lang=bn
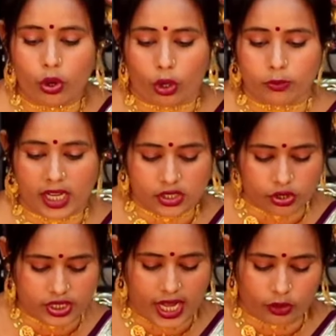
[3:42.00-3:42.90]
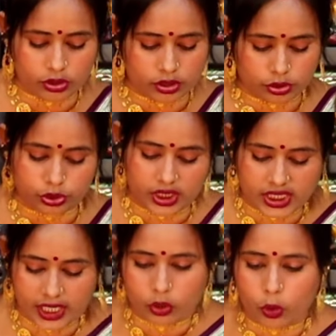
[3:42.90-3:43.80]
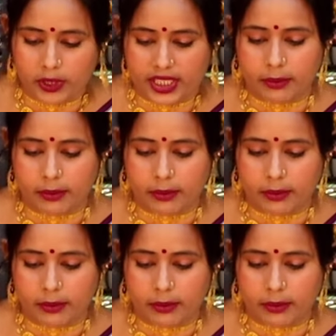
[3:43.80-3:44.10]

এখন গরমকাল চলছে এখন সুতির শাড়ি খুবই